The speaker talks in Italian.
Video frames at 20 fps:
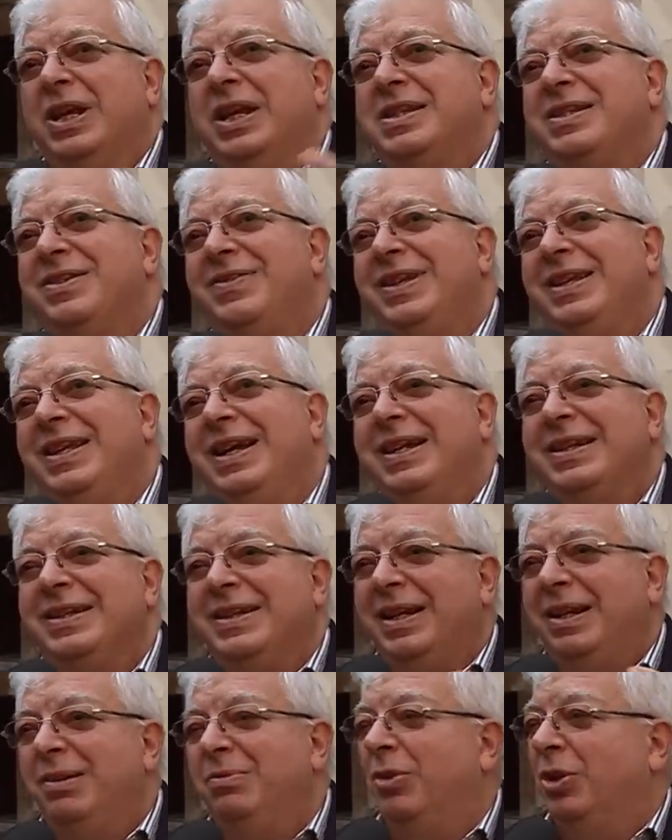che si vede
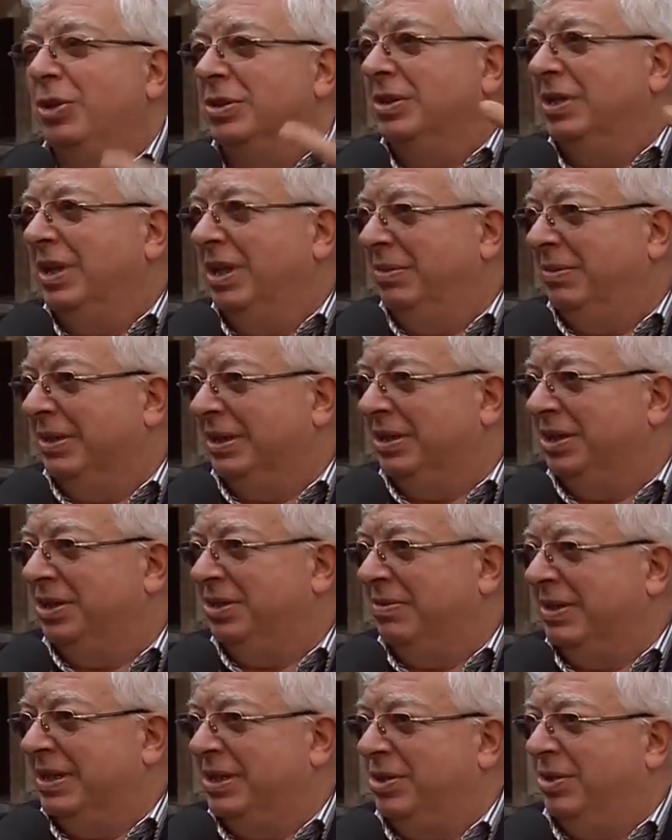anche nel modo della
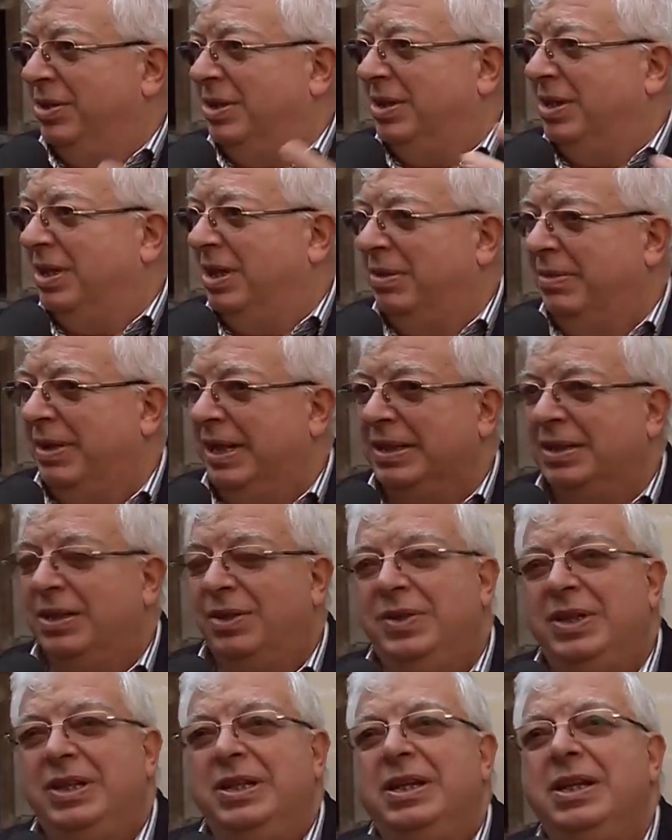partecipazione da una parte,
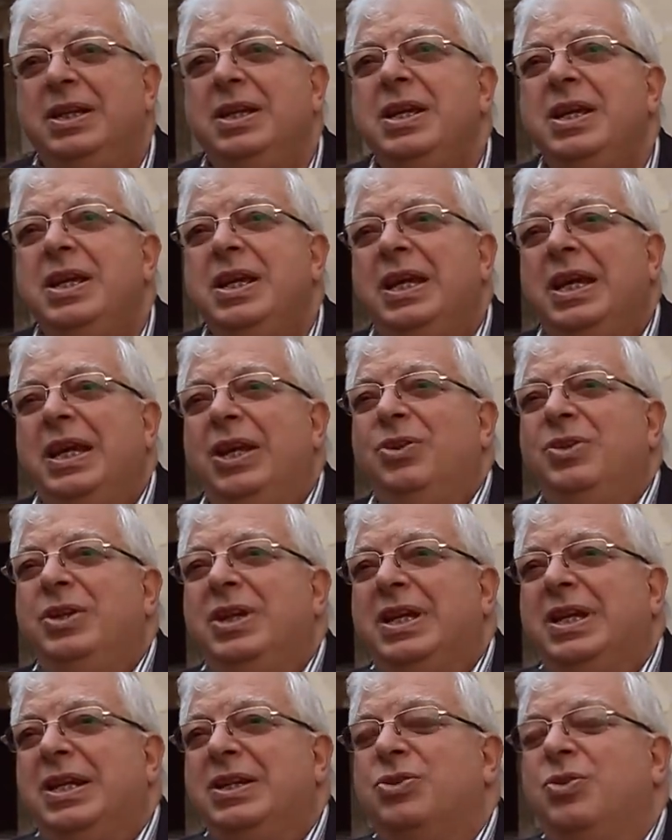quindi in
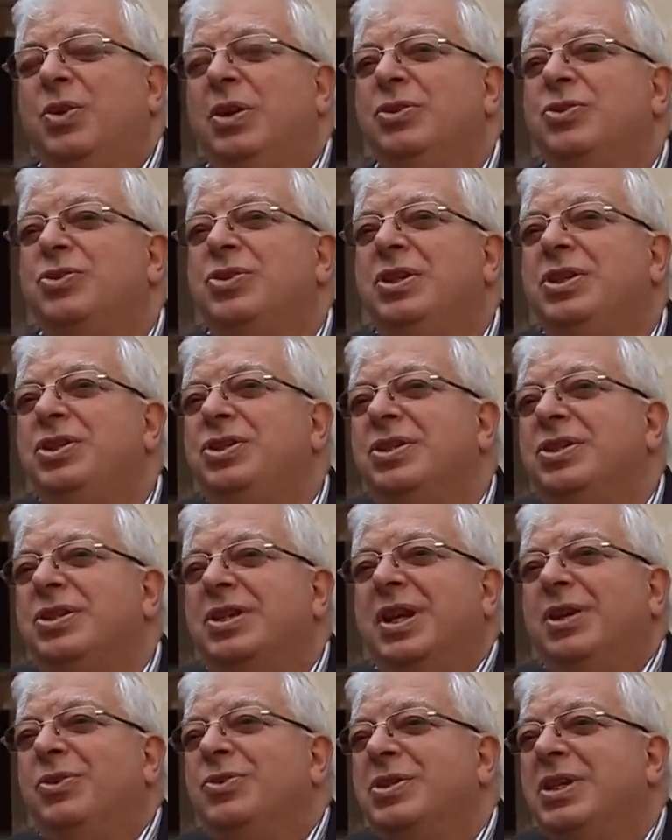ogni caso quando si dice
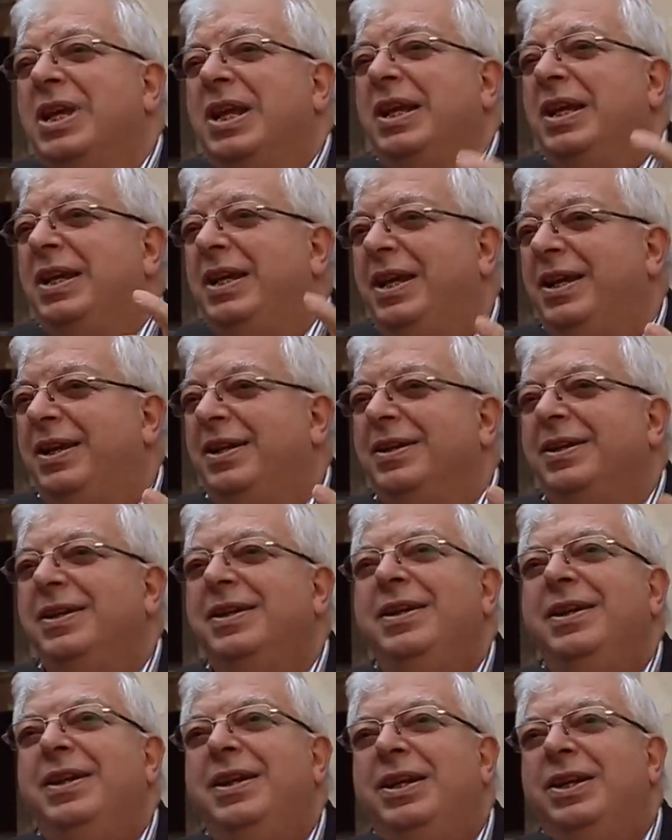Siracusano lontana
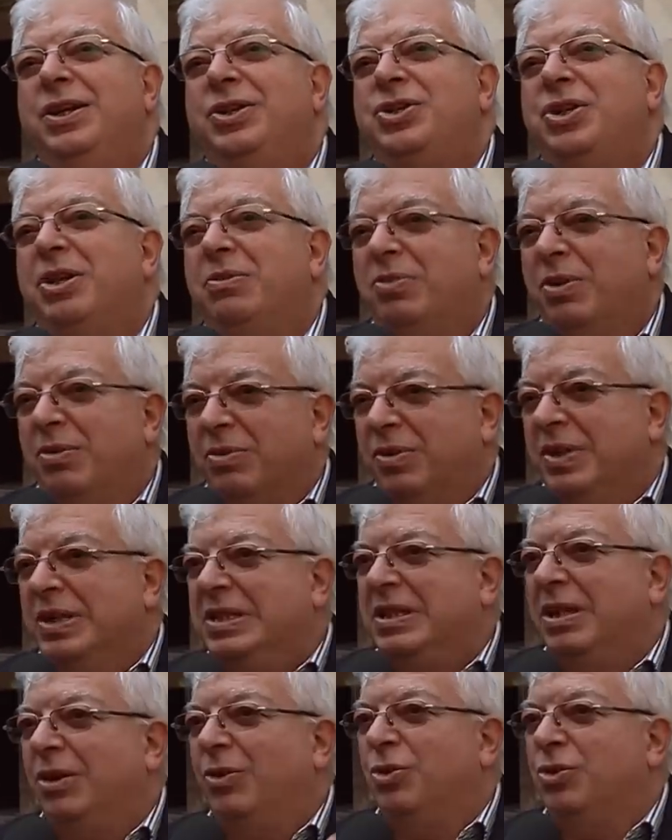c'è proprio
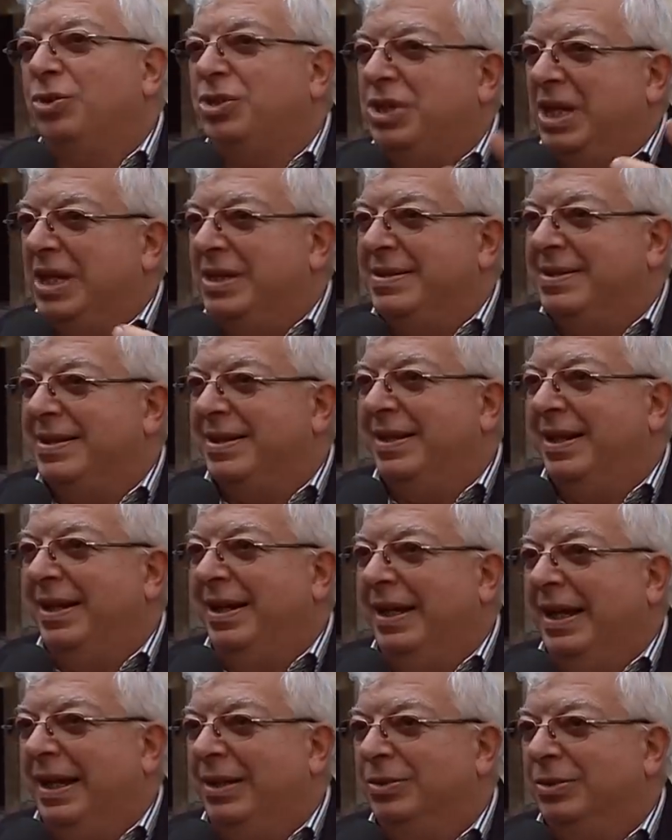questa coscienza
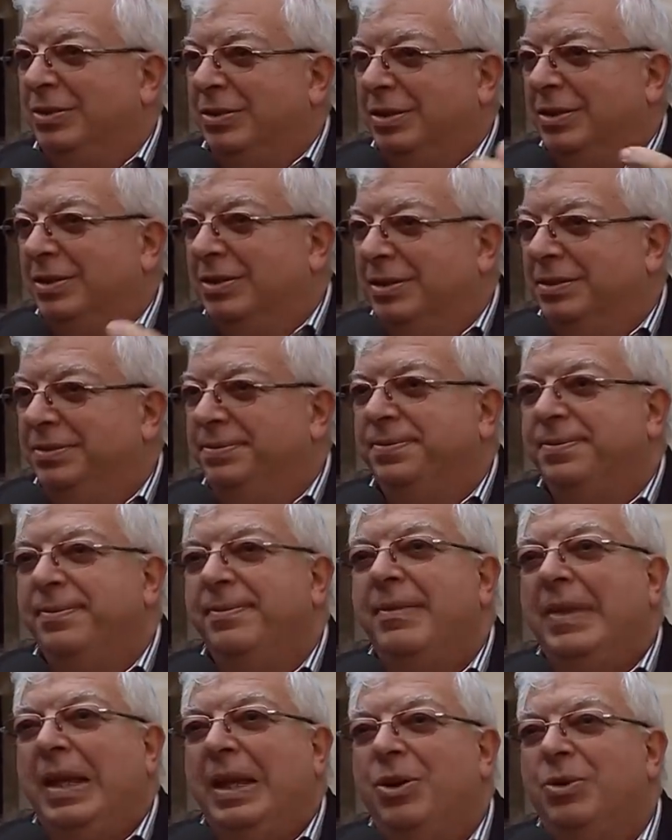dell'auto,
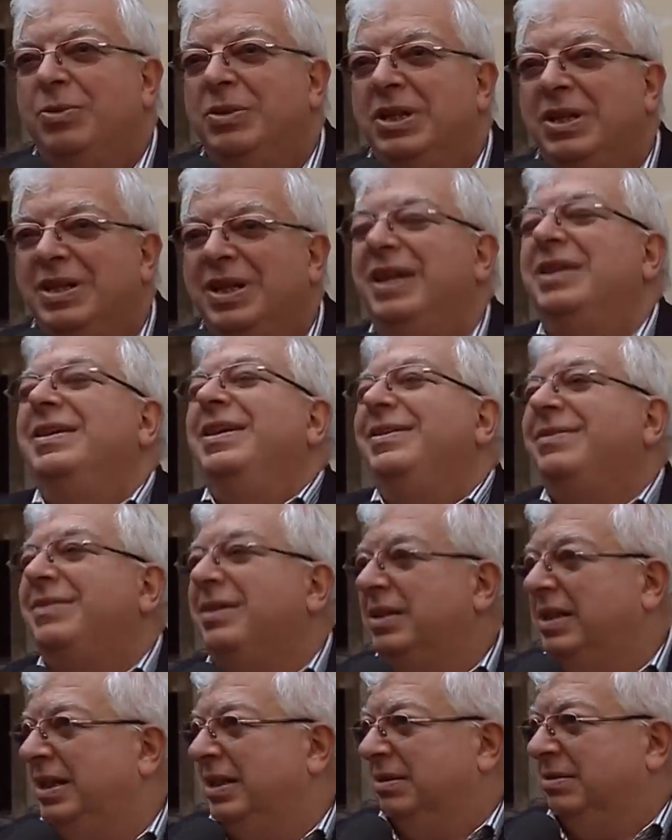come
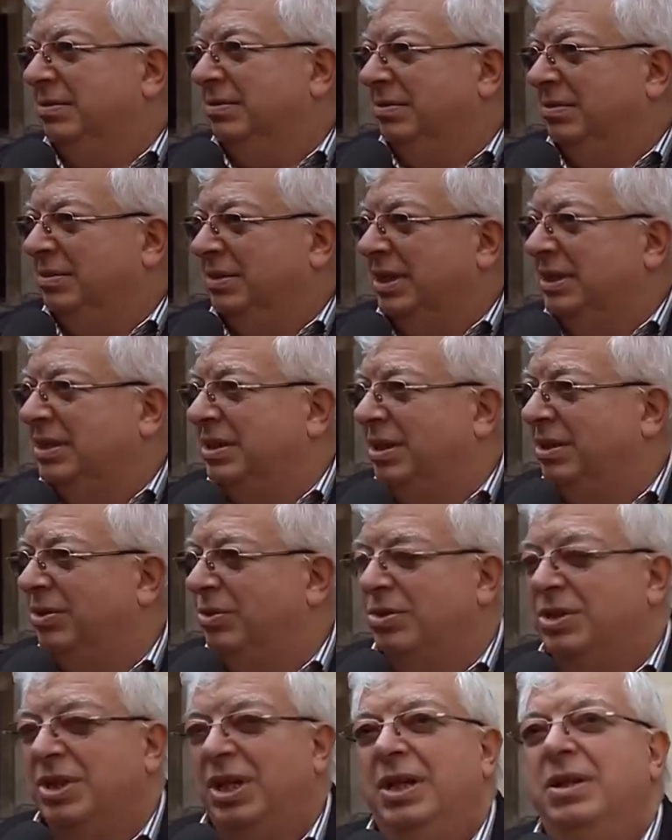dell'identità del
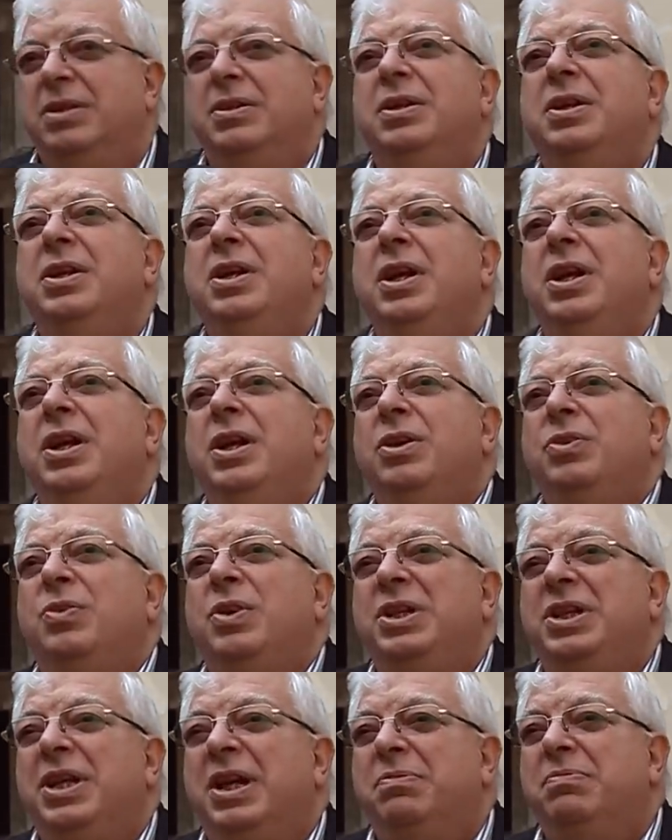siracusano.
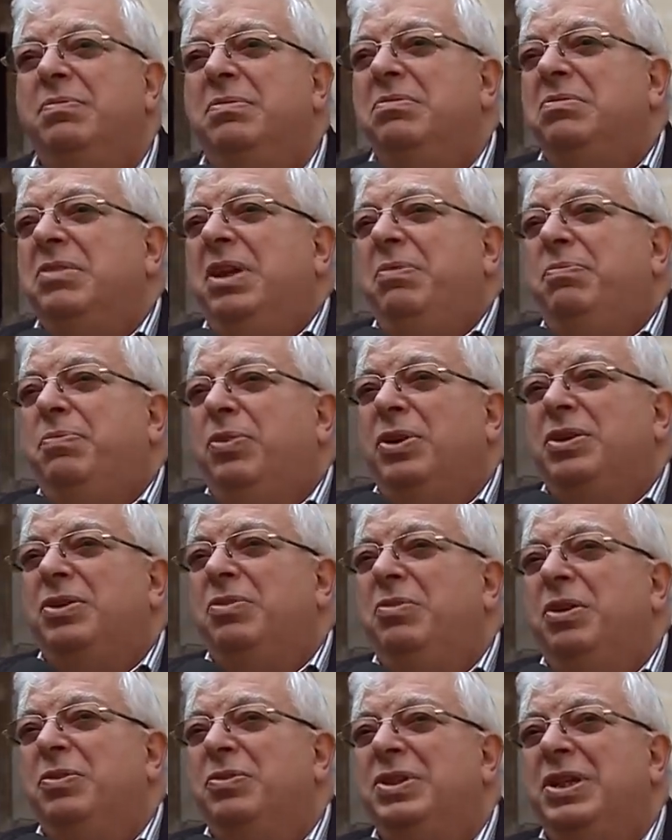Quindi e poi
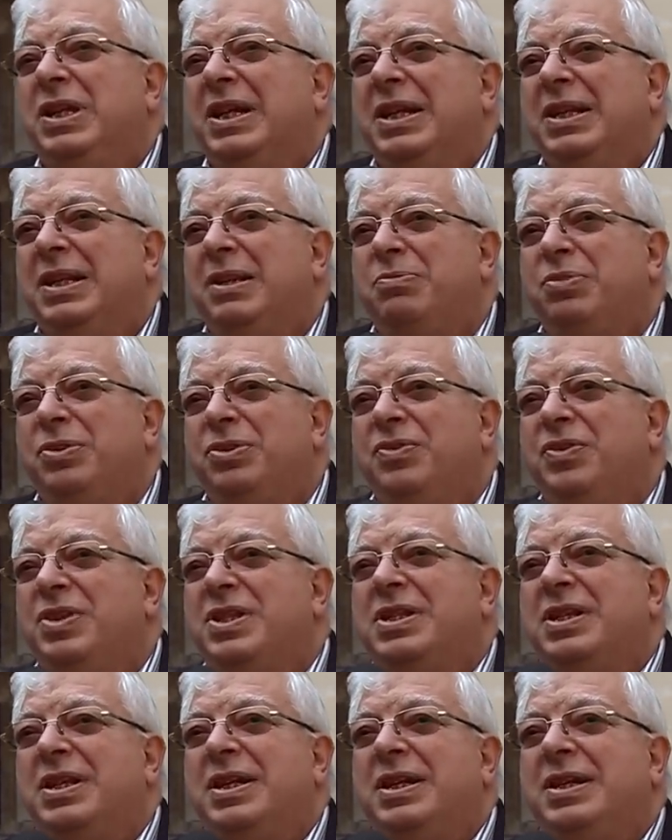dobbiamo dire che dal punto di
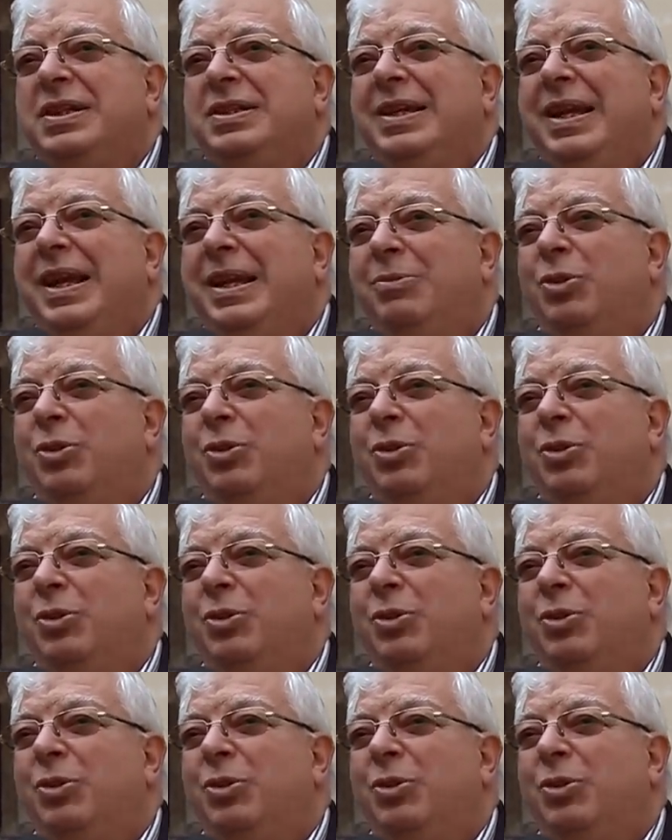vista della